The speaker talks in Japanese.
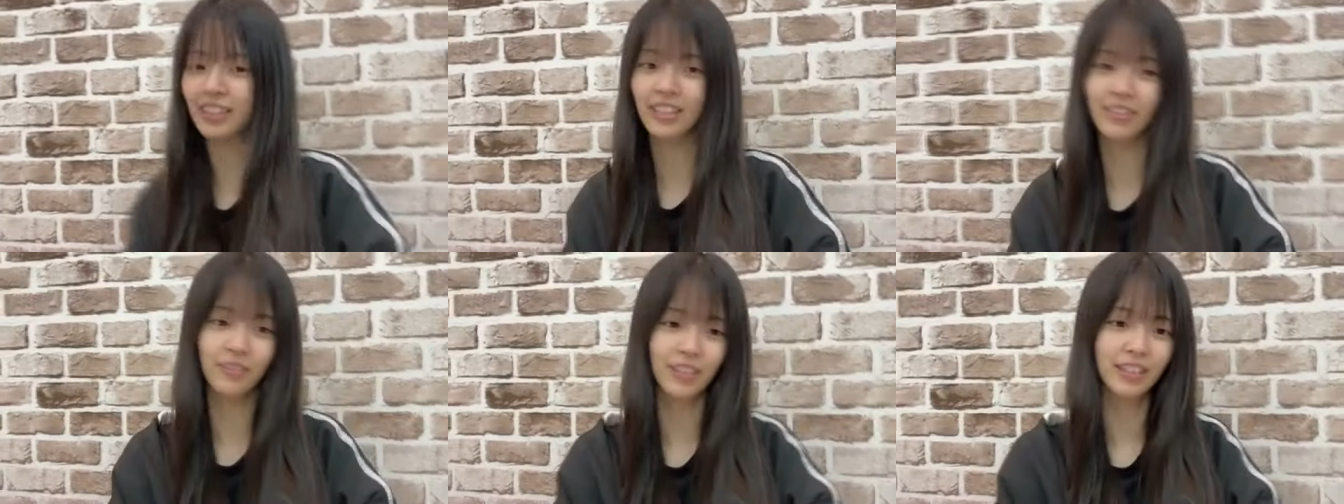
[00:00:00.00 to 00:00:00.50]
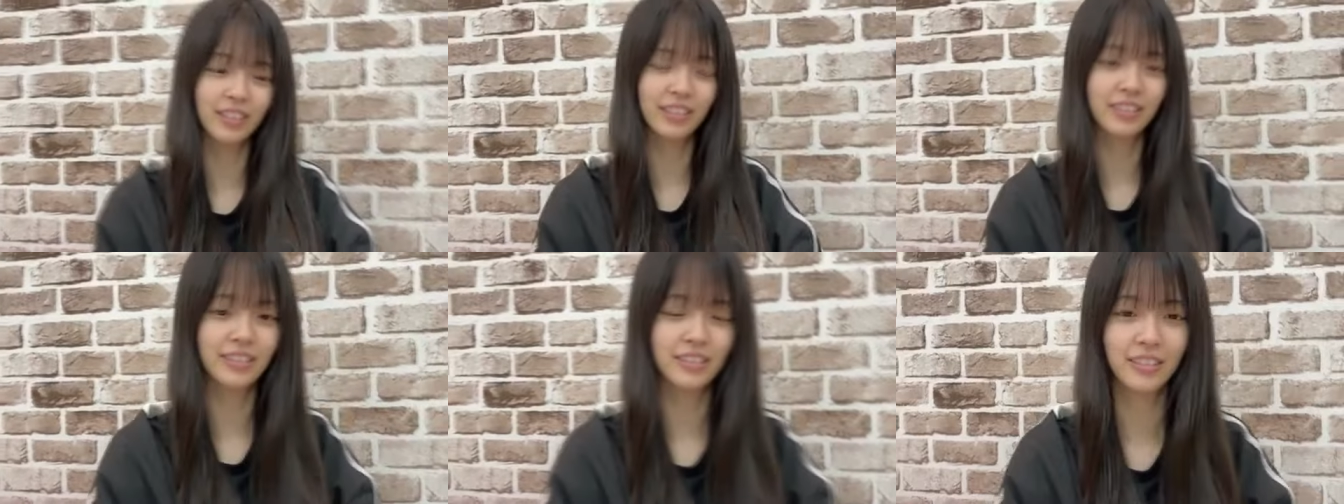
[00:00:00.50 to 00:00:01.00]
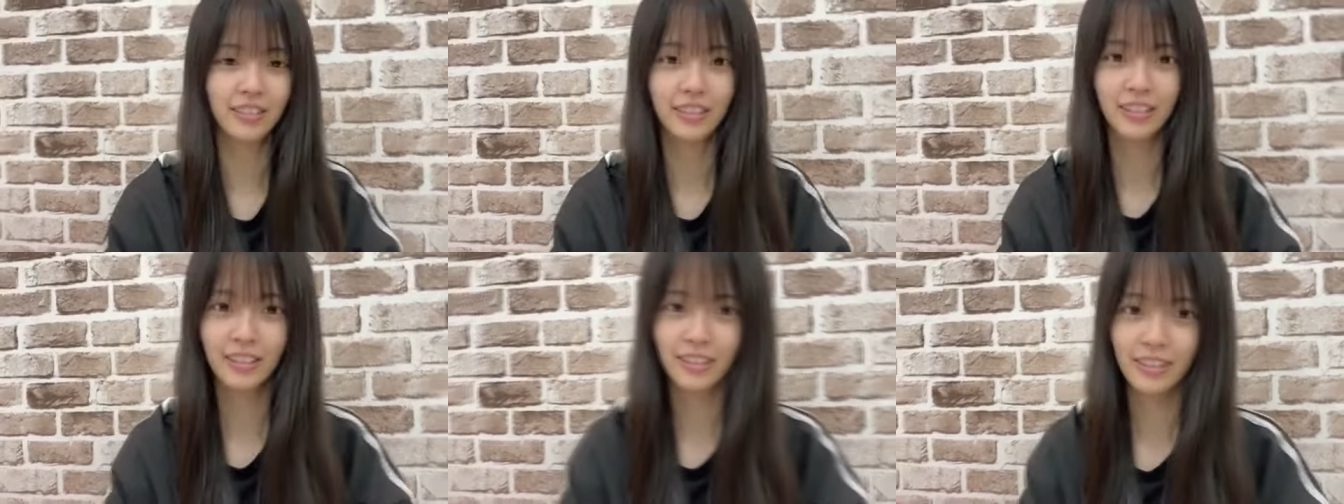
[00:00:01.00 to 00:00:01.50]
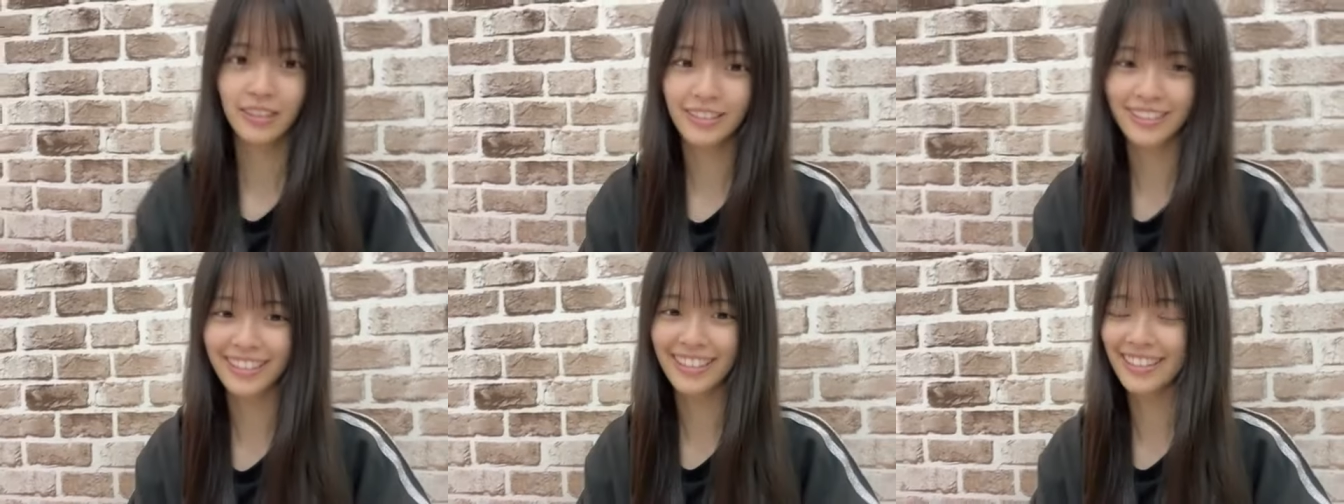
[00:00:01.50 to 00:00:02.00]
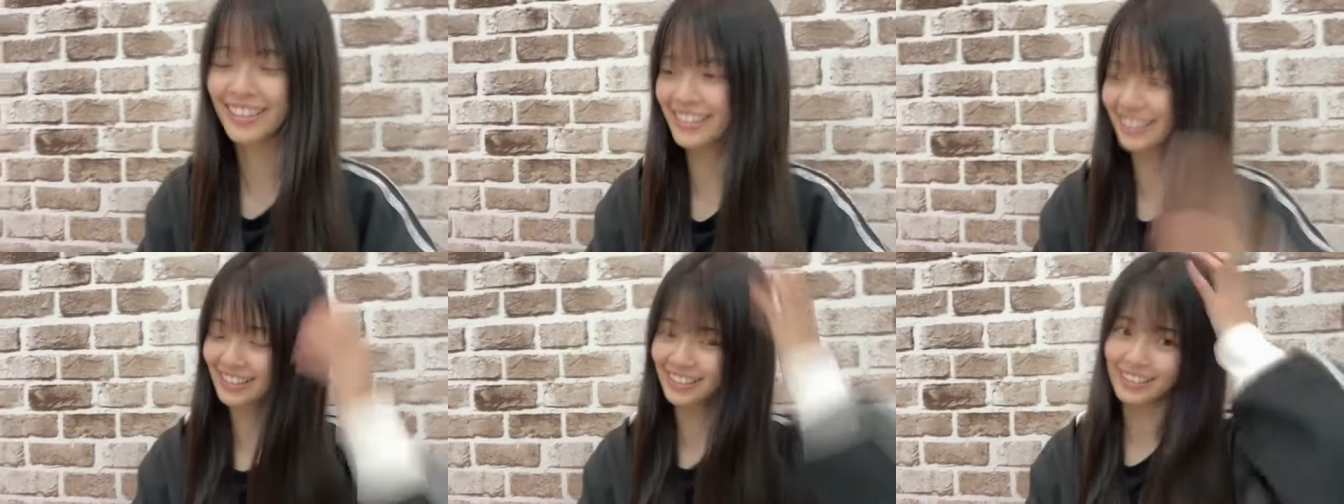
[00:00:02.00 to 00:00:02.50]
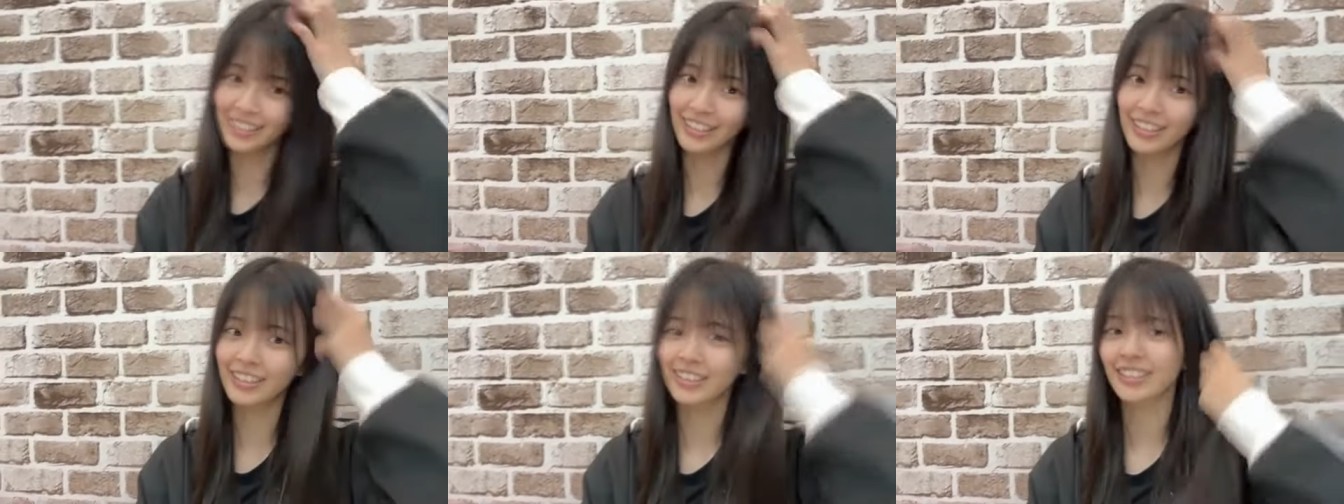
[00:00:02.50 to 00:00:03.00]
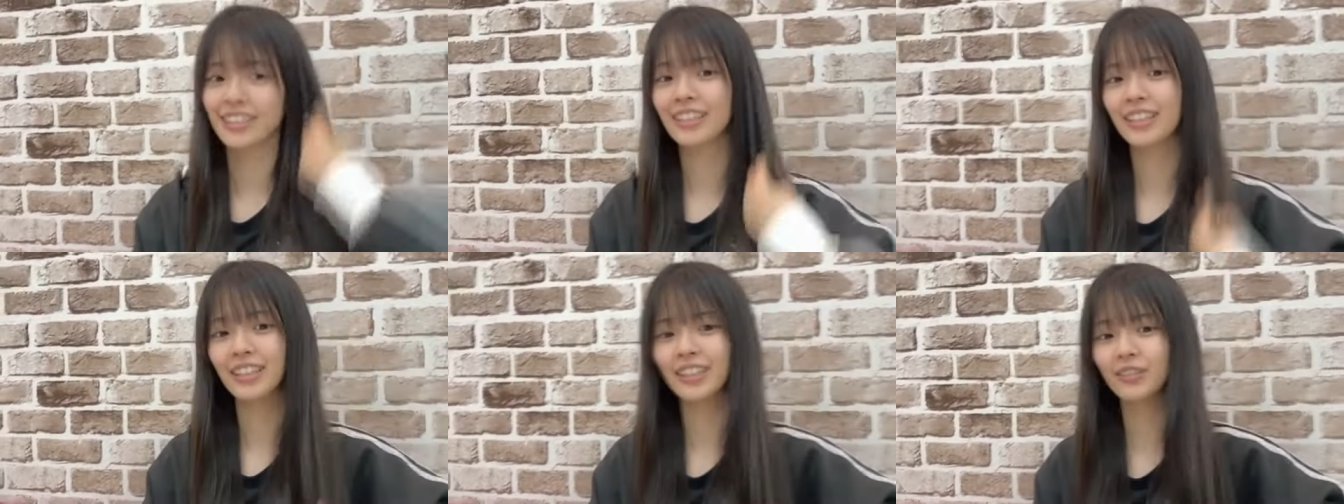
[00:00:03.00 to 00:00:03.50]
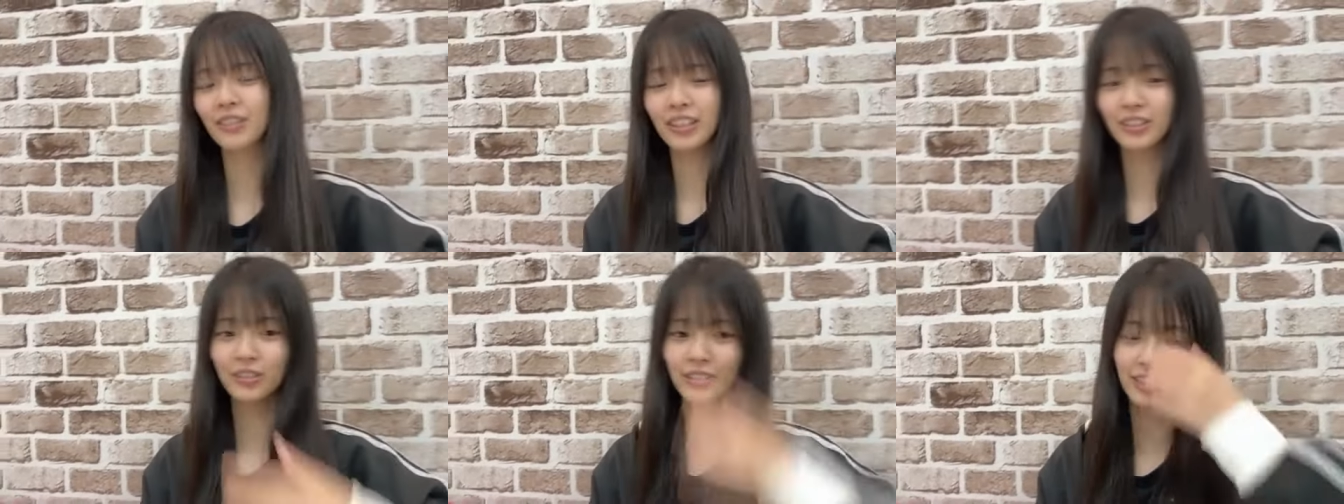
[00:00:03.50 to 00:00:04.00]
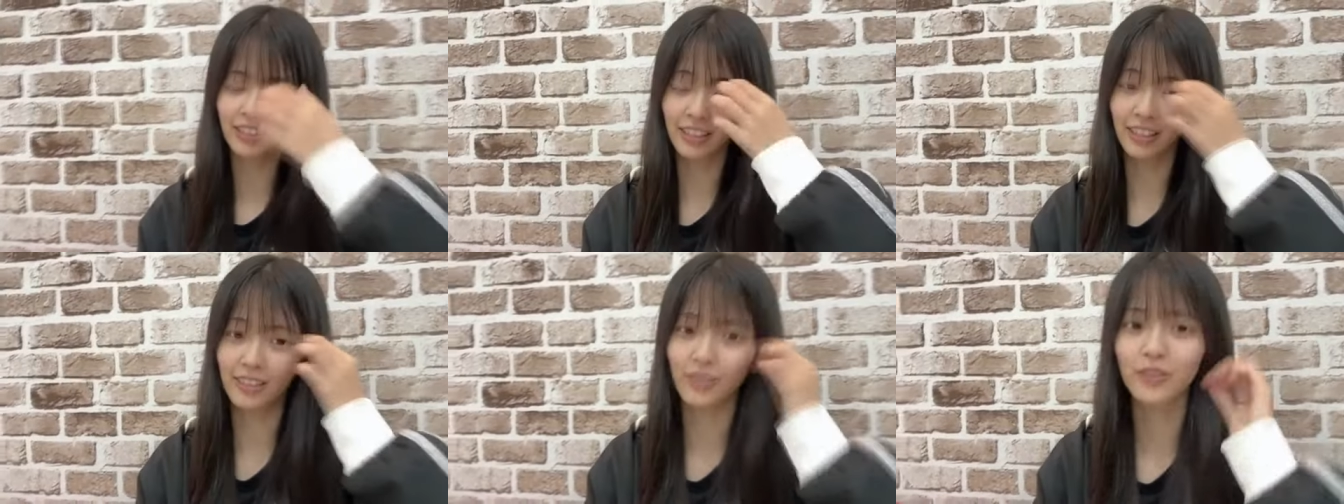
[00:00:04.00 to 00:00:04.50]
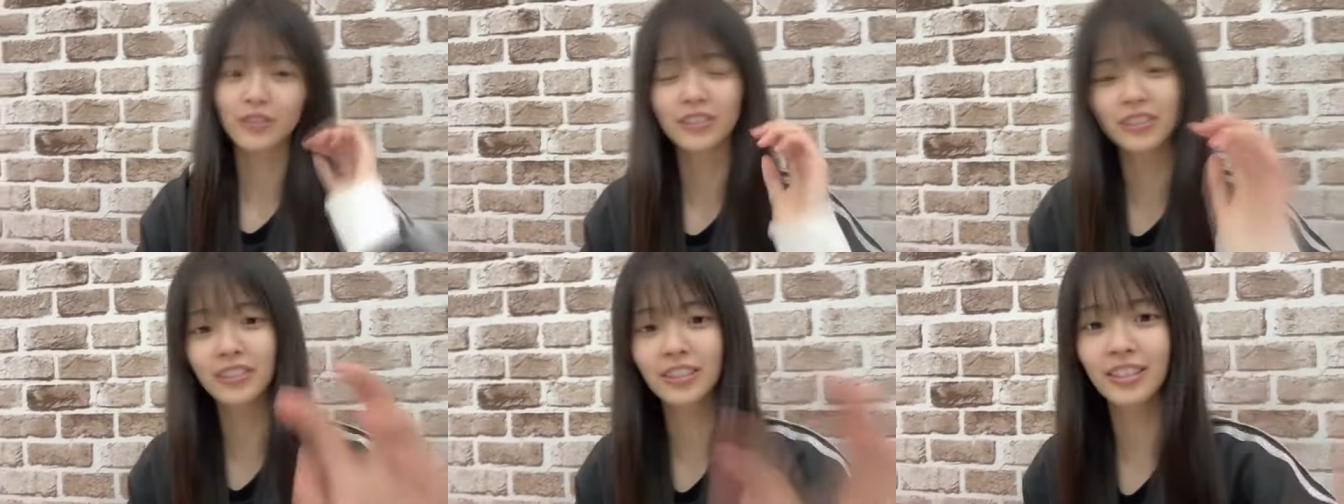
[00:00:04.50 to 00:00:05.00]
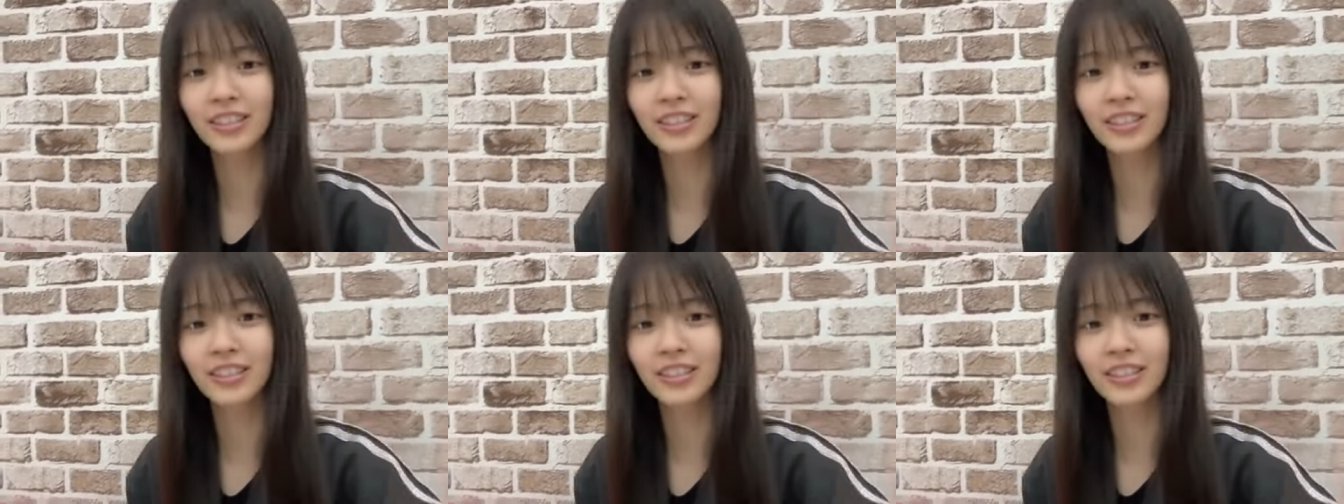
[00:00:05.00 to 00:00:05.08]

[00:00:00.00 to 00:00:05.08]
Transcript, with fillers: ないわまた終わったからしたらえ確かにえこれどうしたらいいのえ二